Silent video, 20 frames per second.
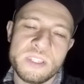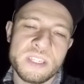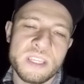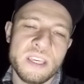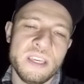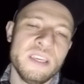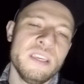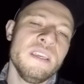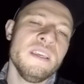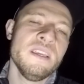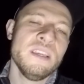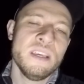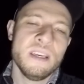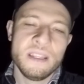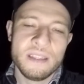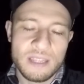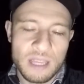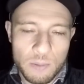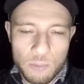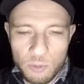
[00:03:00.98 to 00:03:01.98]
aqui,
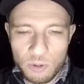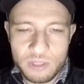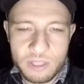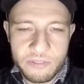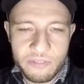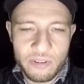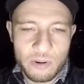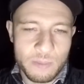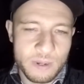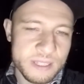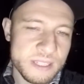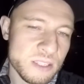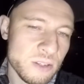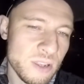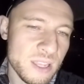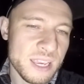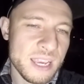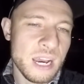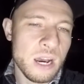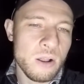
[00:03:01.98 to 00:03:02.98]
tem muita informação
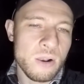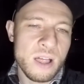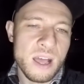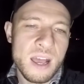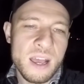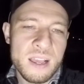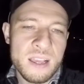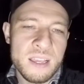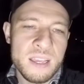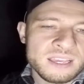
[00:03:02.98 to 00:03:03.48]
legal lá.